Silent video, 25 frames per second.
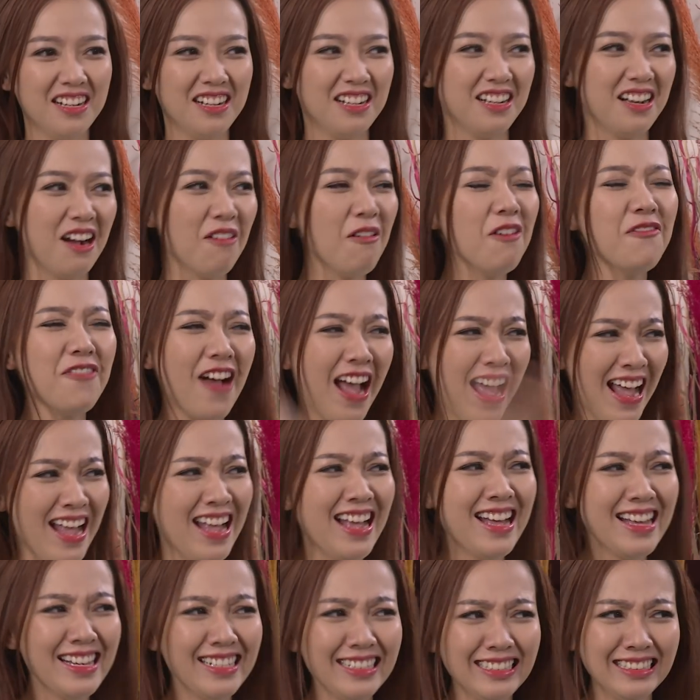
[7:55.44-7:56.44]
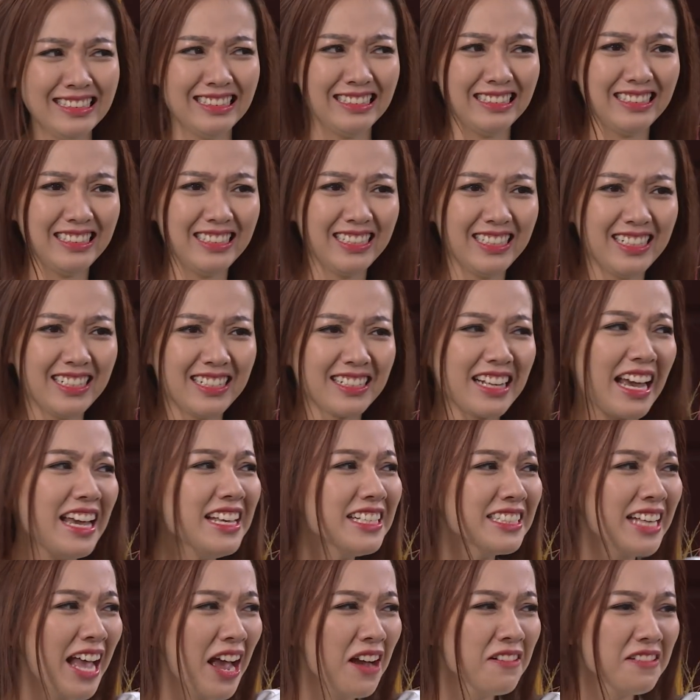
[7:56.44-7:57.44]
cô ơi không, không có phải. không có nghĩ
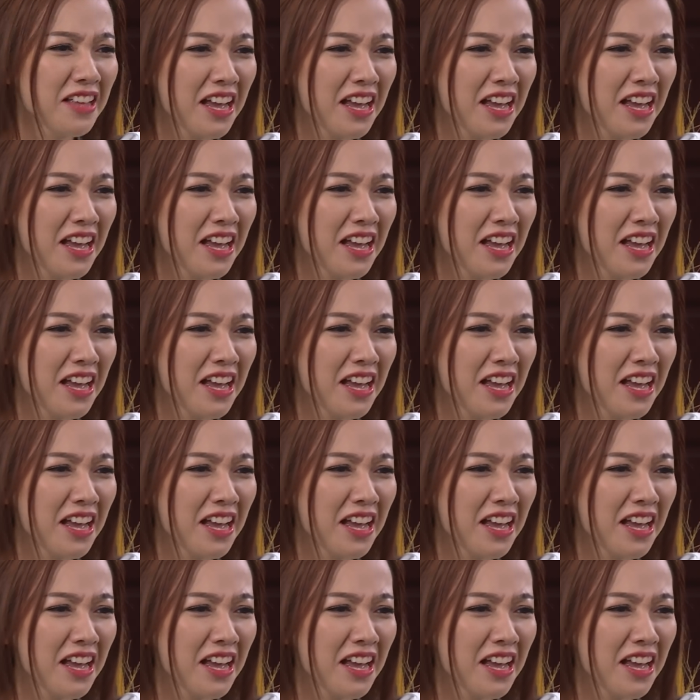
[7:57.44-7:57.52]
sao